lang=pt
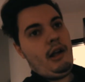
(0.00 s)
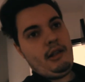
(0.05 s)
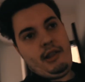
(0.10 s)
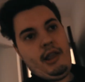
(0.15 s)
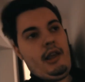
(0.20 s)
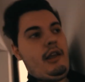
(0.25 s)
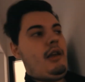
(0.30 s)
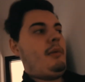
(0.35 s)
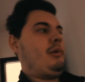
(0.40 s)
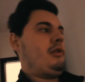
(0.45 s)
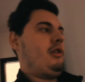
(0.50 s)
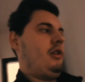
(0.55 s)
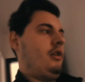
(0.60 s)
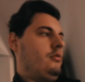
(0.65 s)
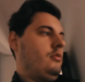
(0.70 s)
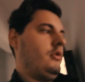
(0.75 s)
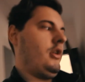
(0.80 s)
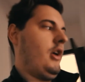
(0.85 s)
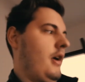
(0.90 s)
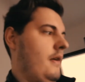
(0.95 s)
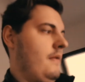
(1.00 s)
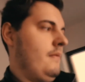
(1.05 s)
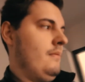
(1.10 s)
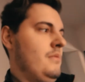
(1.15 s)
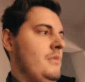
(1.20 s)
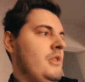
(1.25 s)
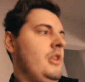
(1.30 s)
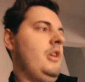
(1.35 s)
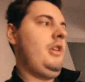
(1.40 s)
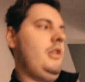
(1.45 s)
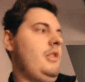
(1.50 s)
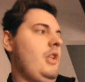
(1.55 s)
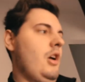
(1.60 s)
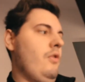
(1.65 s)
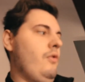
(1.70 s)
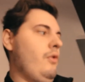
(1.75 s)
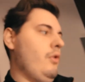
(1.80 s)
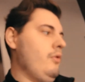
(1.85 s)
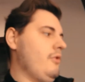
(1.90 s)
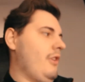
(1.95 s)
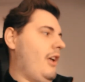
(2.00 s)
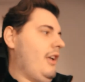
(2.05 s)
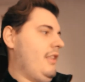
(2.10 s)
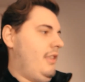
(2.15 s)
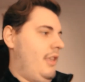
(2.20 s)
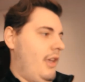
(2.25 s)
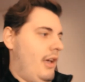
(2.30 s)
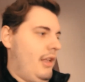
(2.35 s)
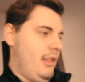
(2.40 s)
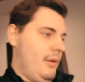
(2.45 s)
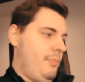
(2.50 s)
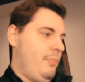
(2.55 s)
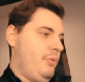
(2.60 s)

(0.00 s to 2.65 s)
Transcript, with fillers: até que a bateria durar. E daí eu vou usar aquela